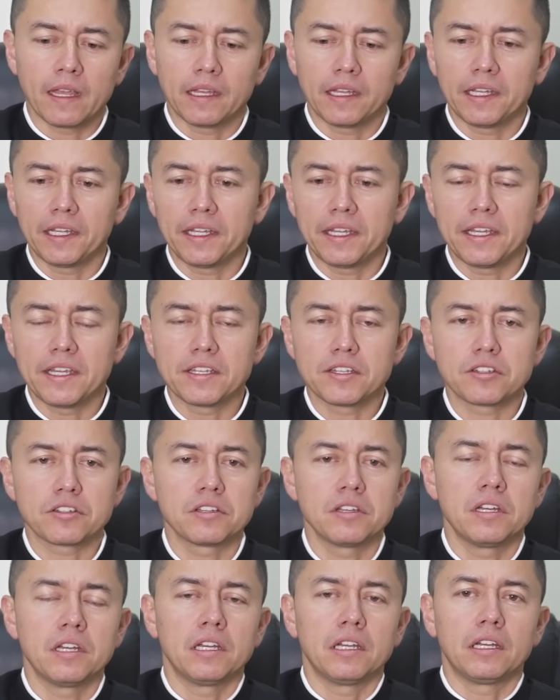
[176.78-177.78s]

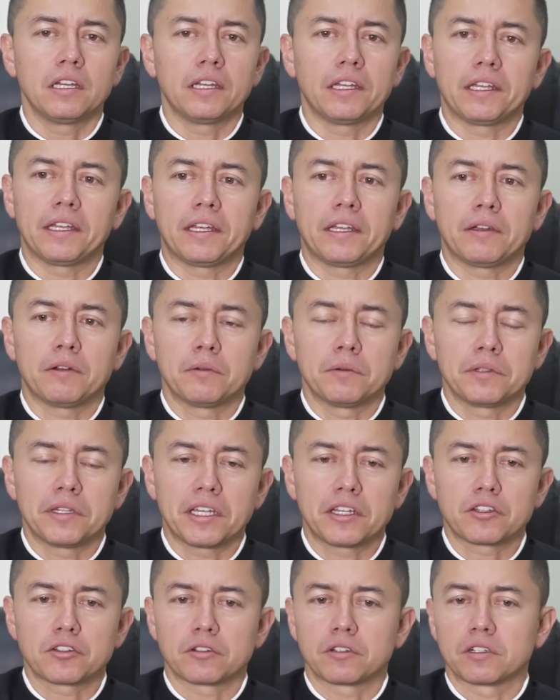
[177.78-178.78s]
es eh, un
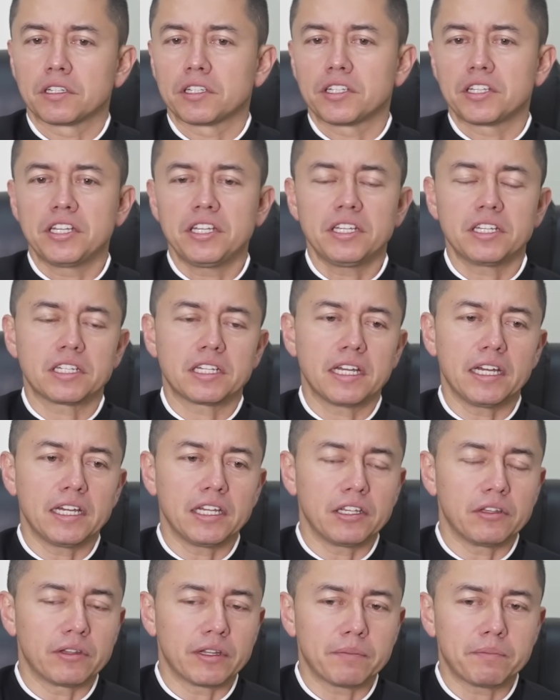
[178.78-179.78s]
exorcista
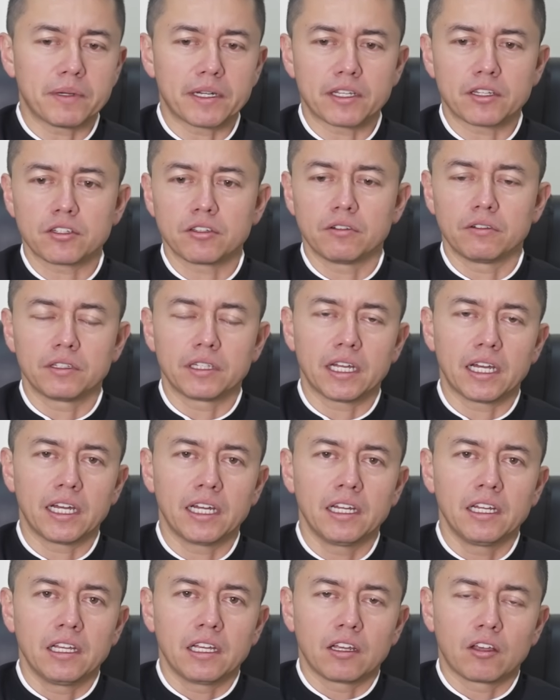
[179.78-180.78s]
y una
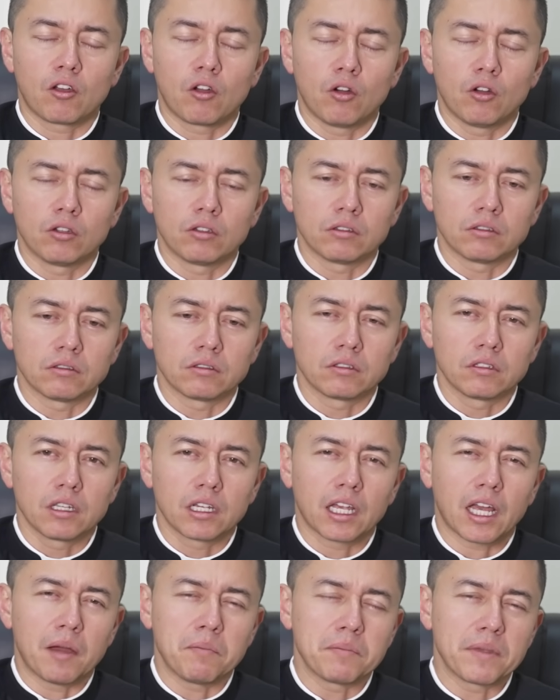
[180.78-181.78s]
persona con,
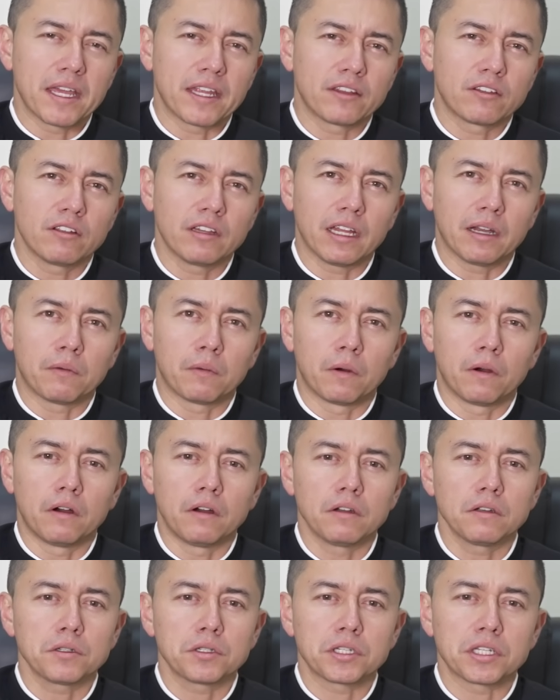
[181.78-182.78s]
cambiando la
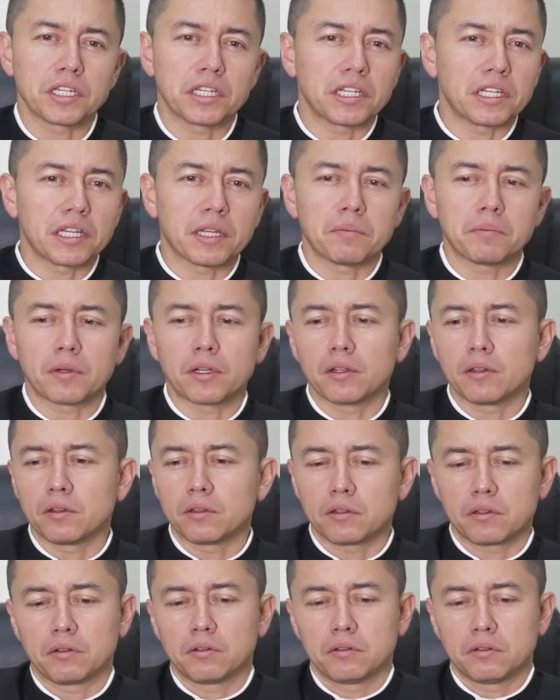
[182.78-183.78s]
voz y de
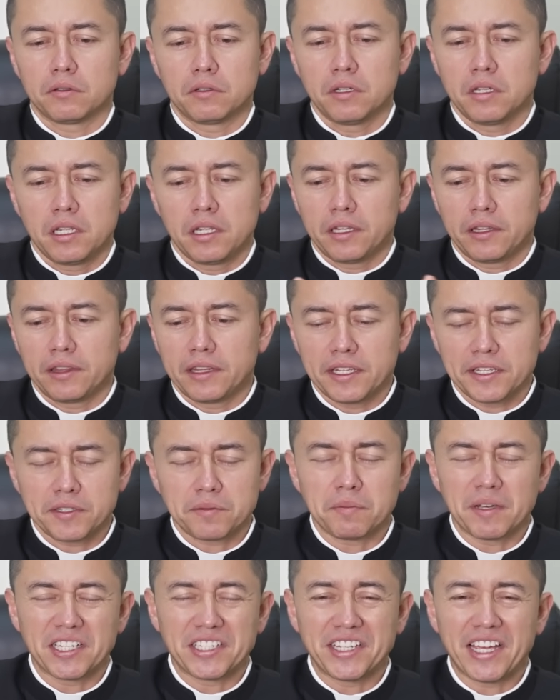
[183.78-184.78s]
pronto
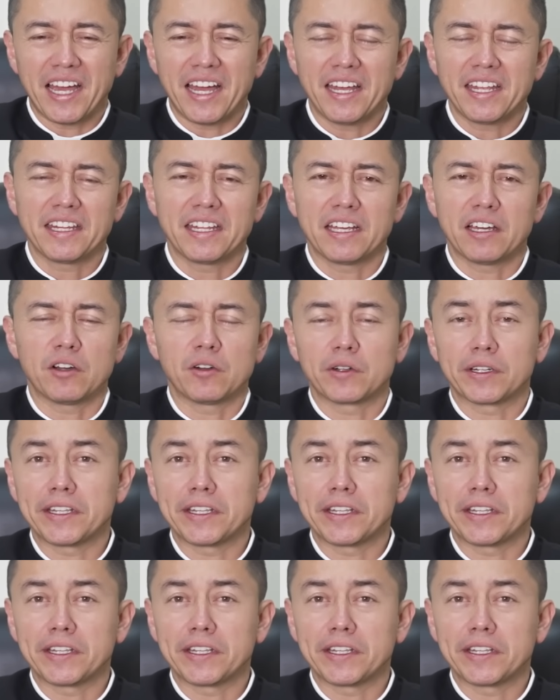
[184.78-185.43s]
desmayada o